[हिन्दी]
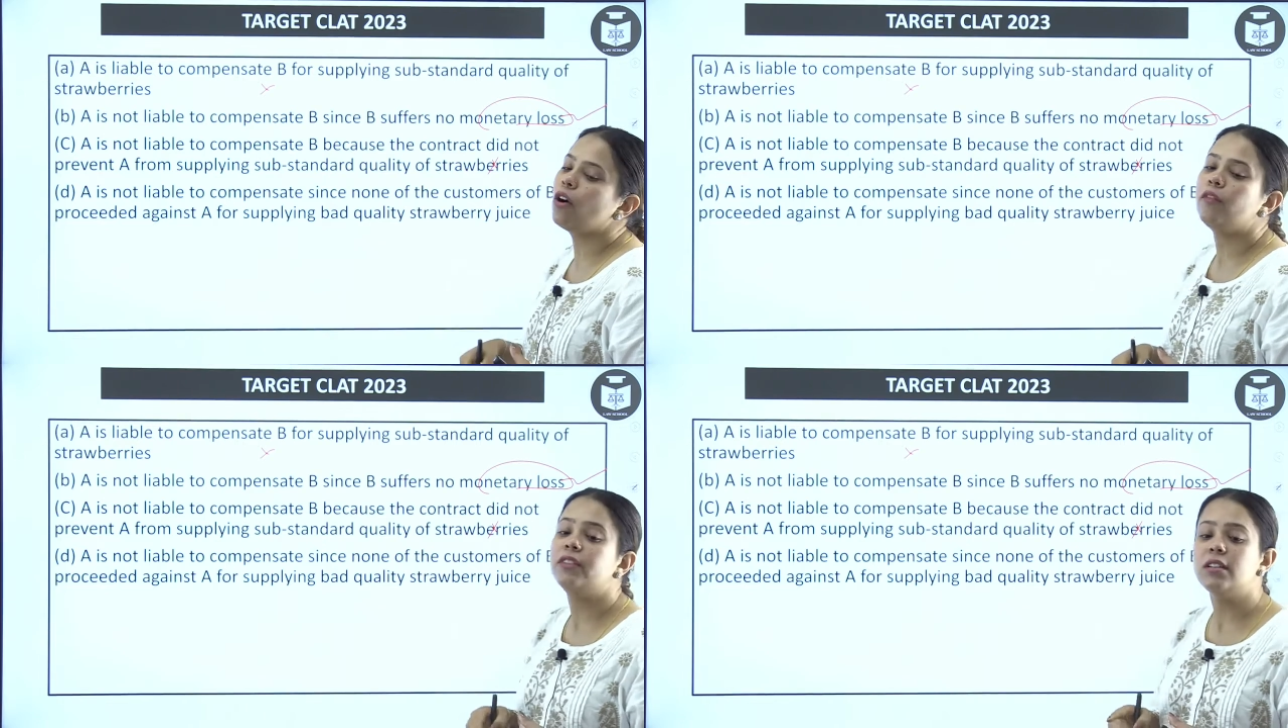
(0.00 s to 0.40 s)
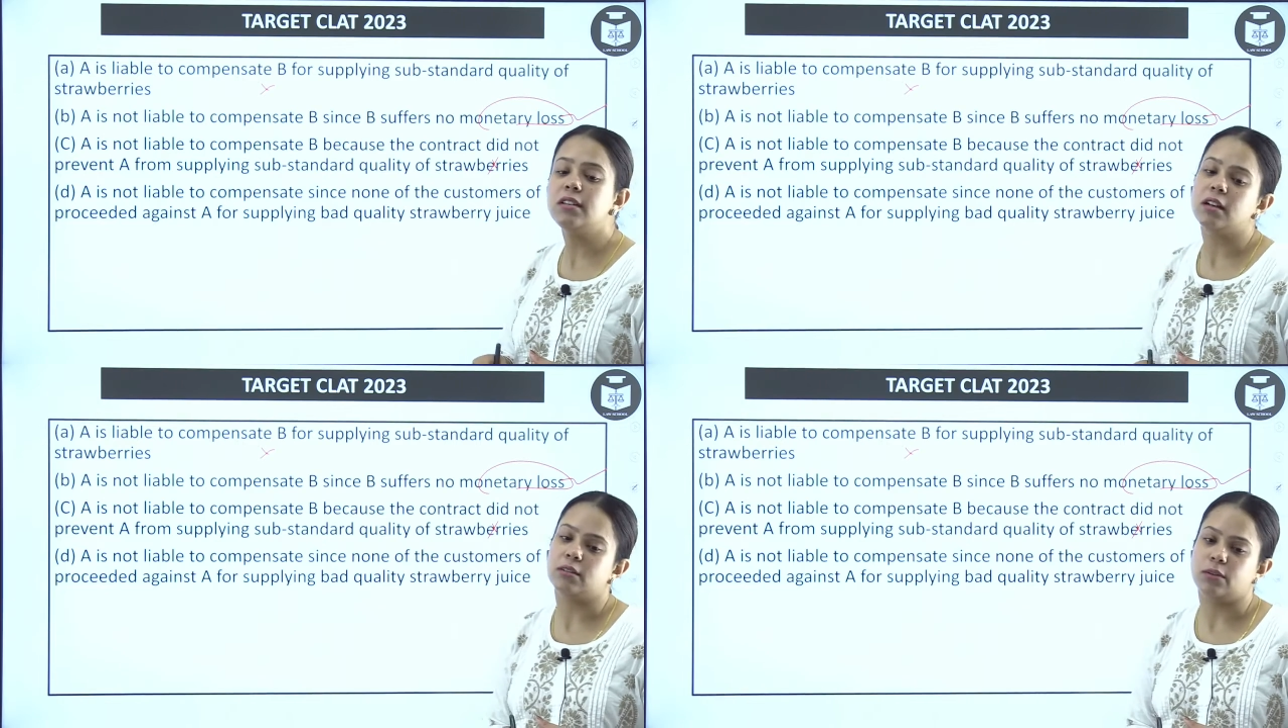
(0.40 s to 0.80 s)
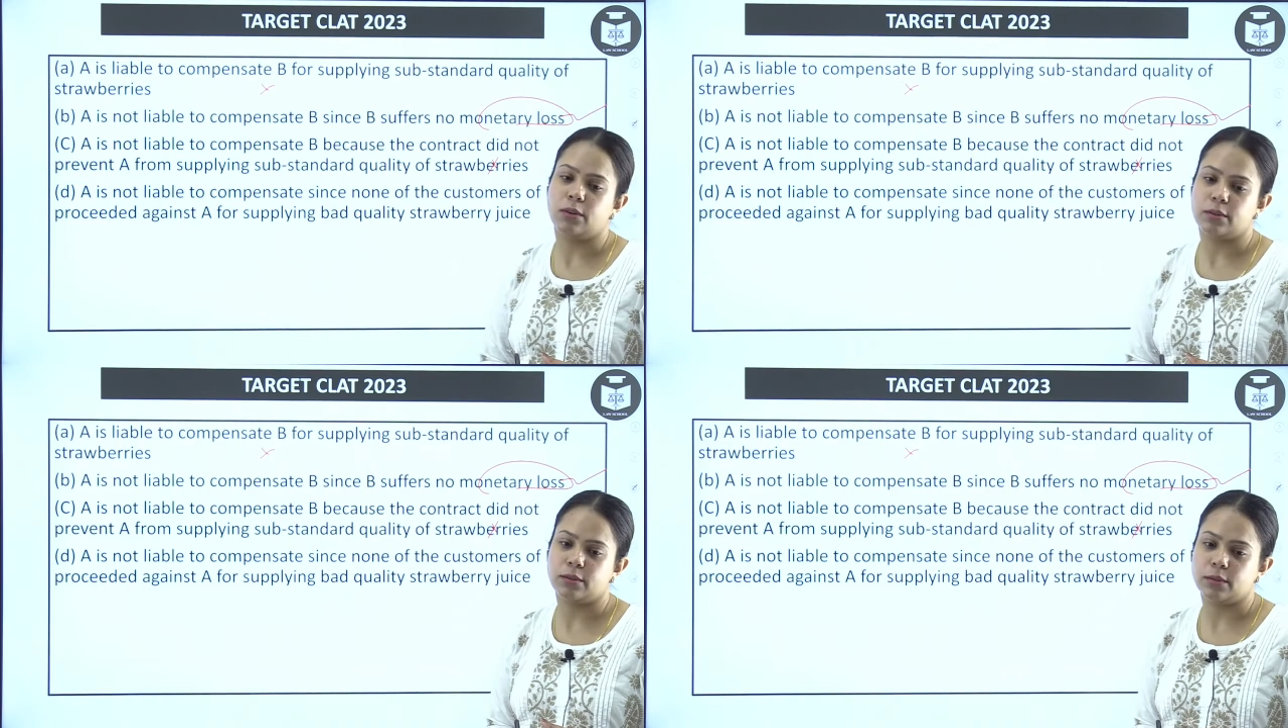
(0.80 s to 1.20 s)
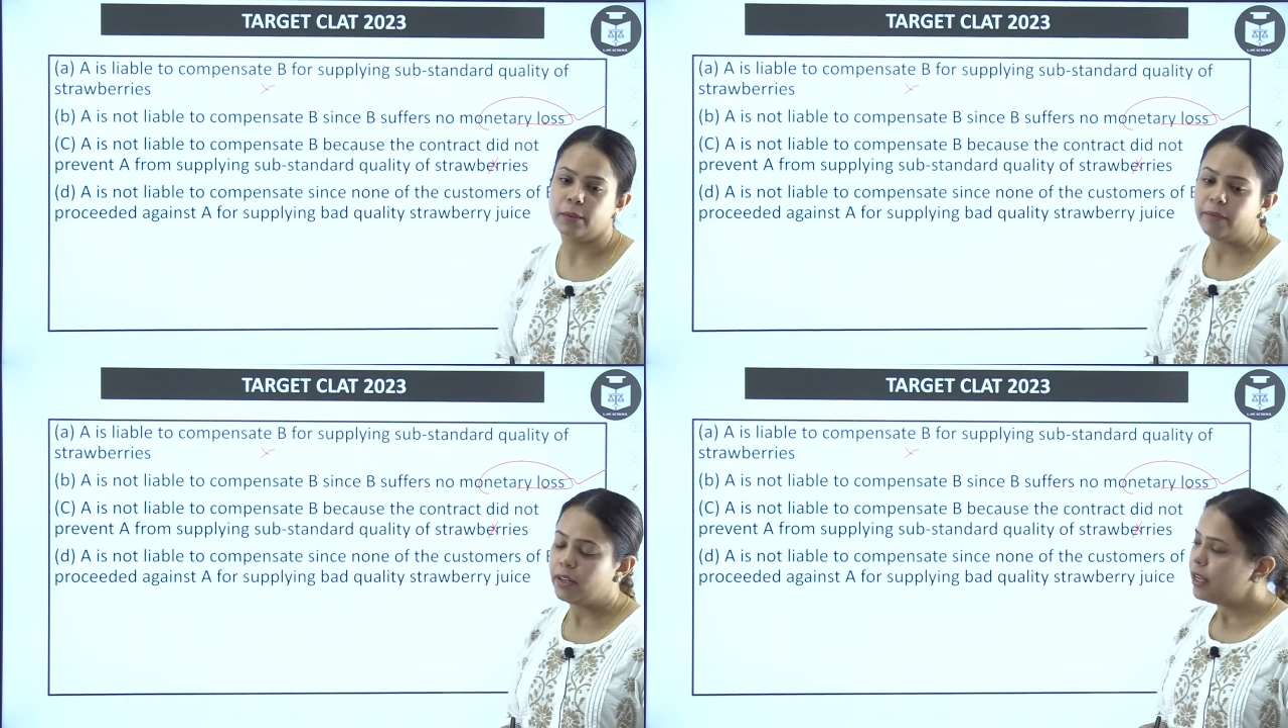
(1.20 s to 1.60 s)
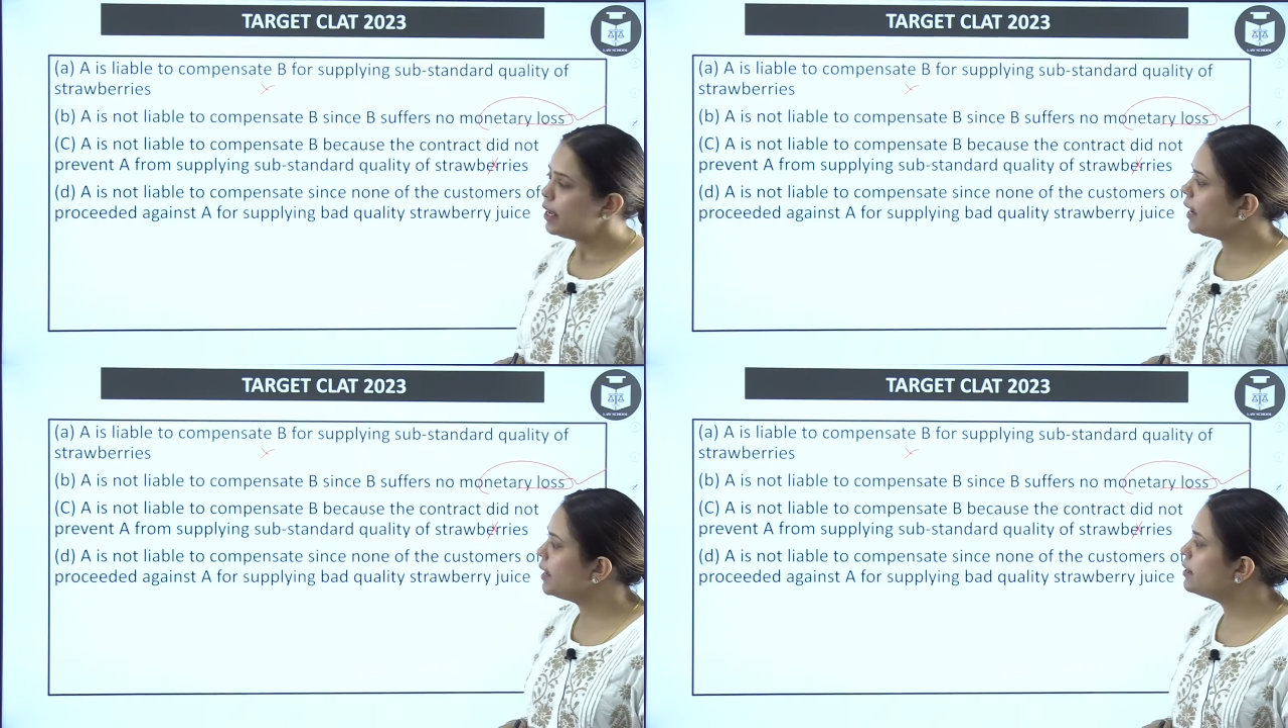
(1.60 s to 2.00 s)
ऑफ दिस आंसर
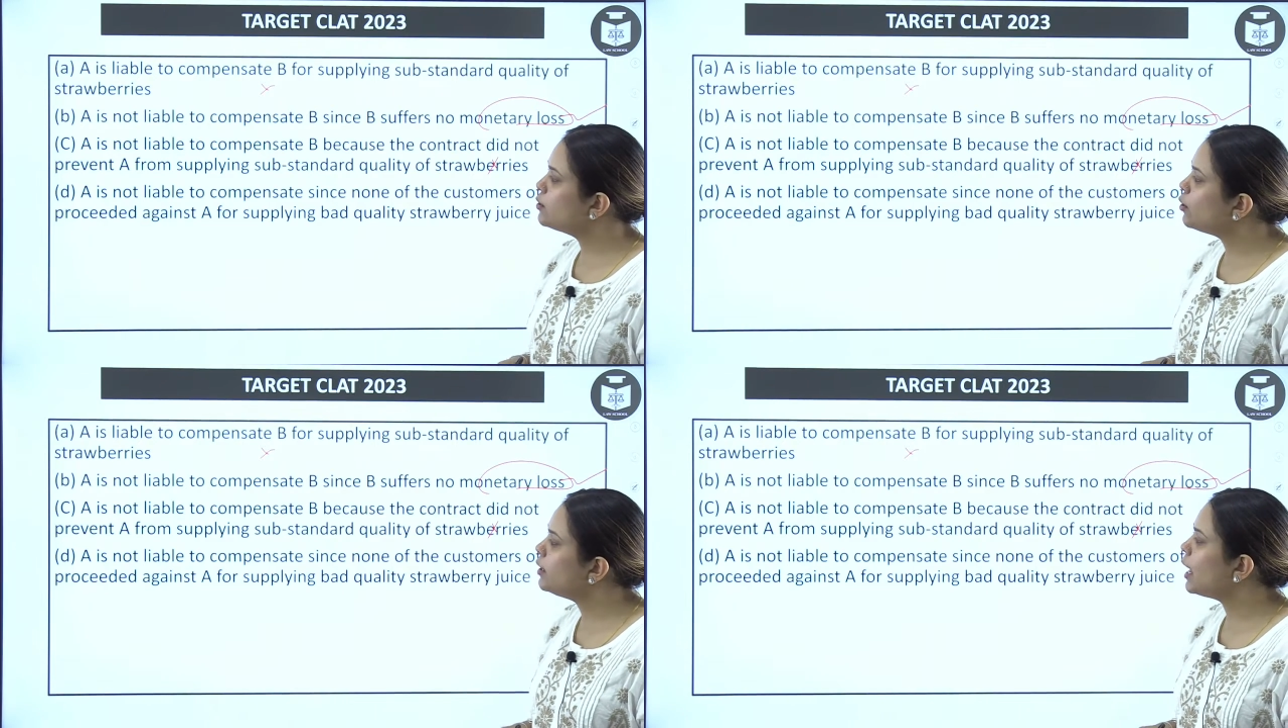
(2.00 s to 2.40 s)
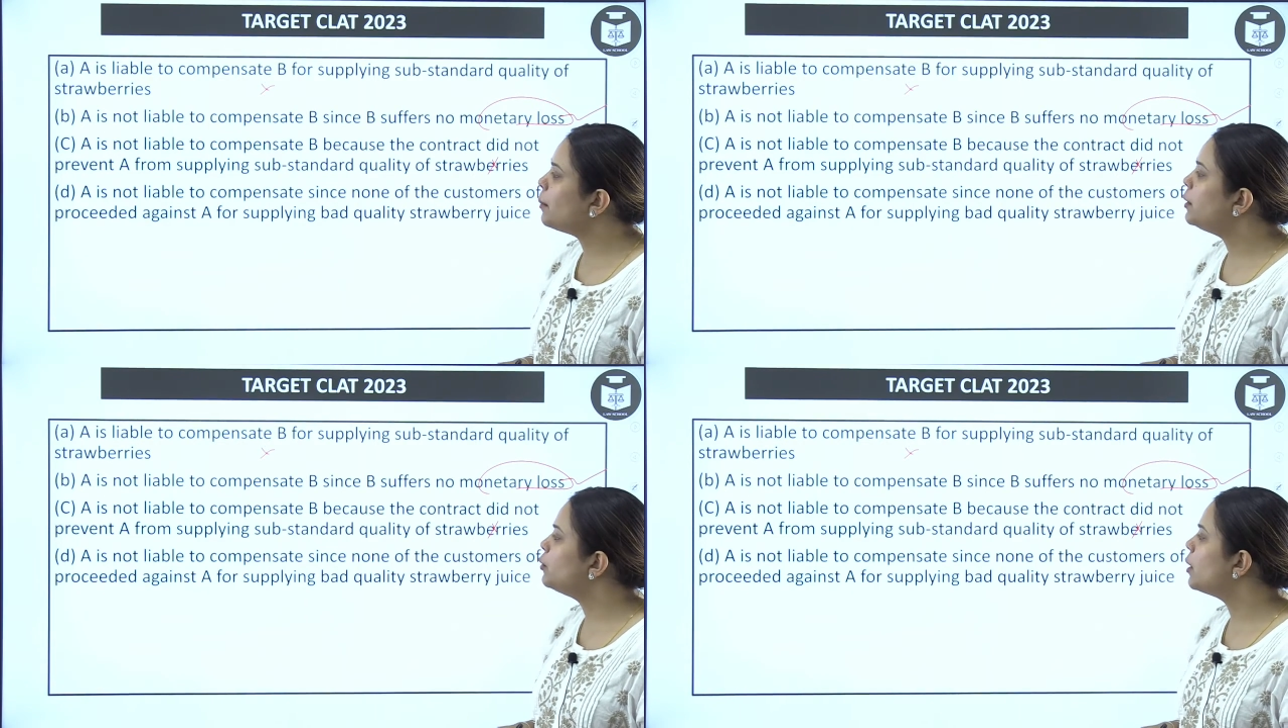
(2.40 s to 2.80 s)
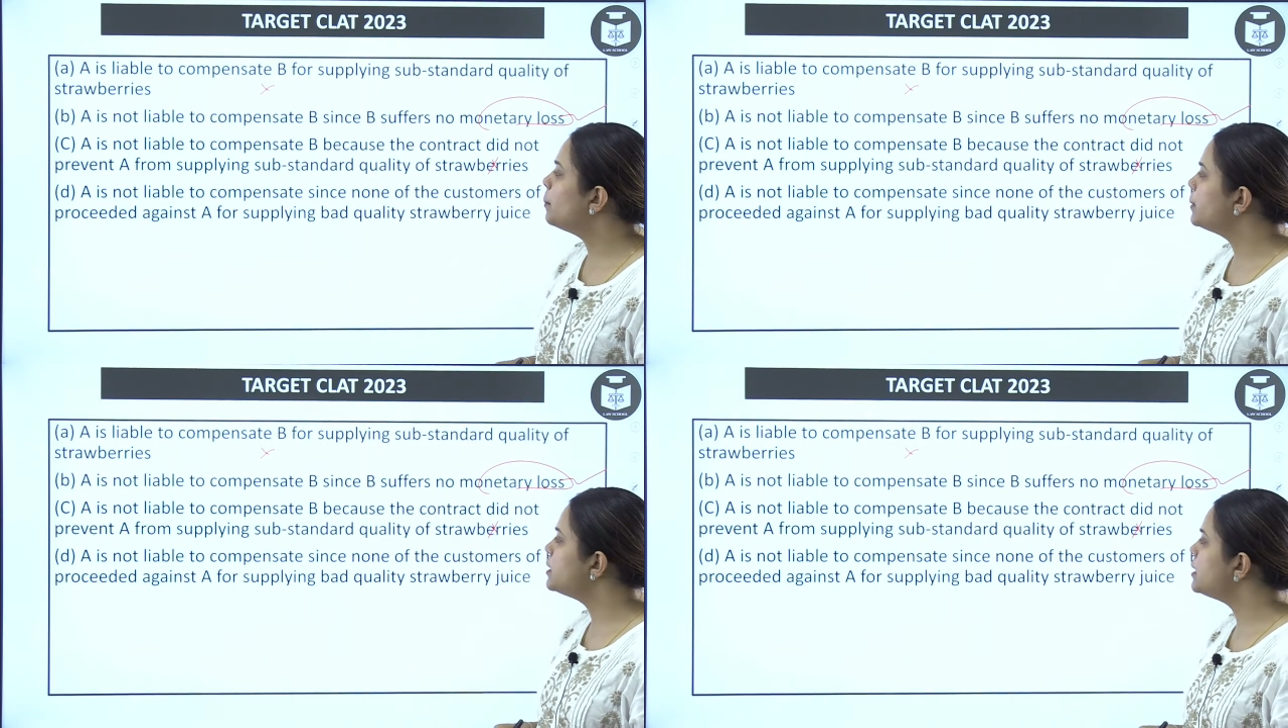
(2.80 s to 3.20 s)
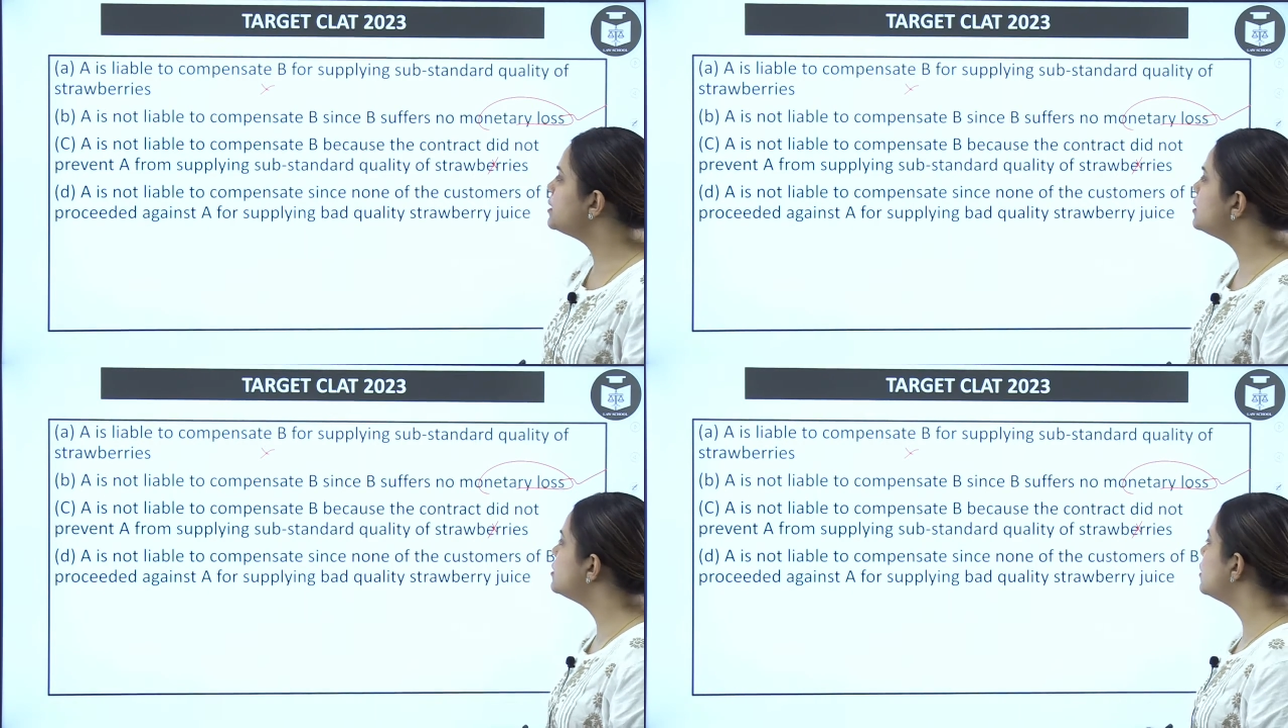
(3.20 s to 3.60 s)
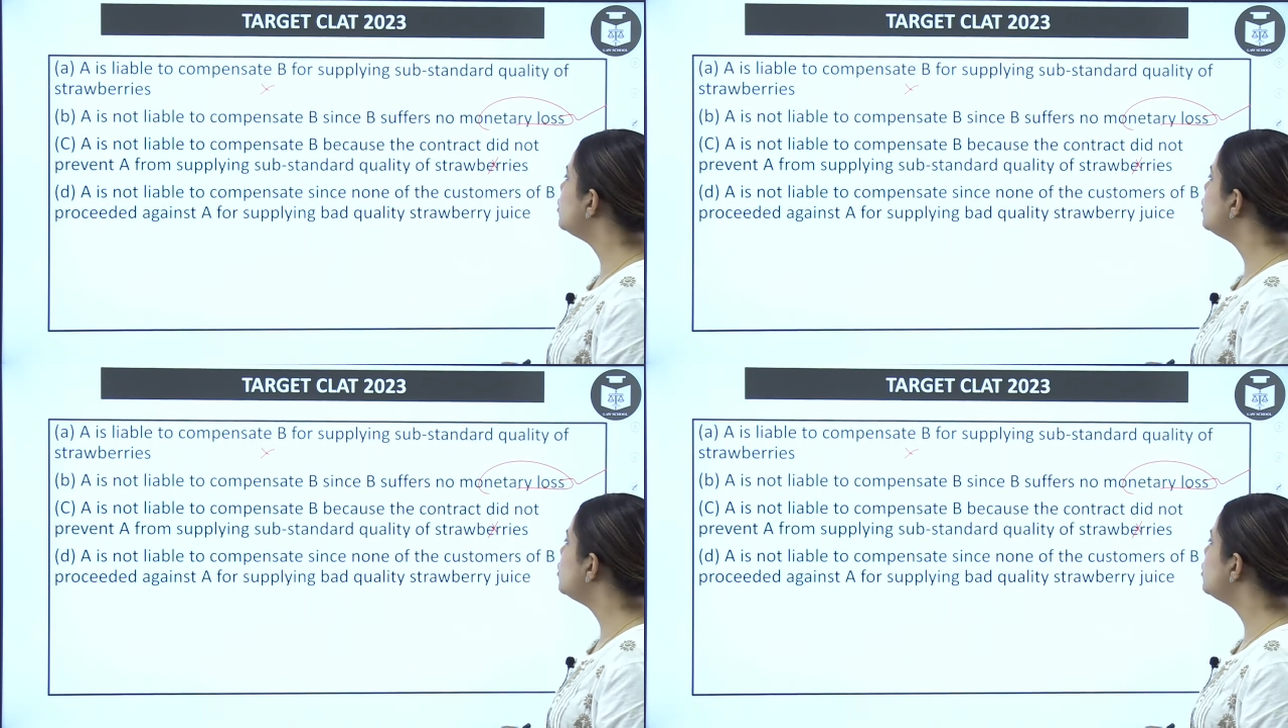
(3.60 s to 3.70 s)
ऑल्सो ए इज नॉट लाइबल टू कम्पनसेट सिंस नन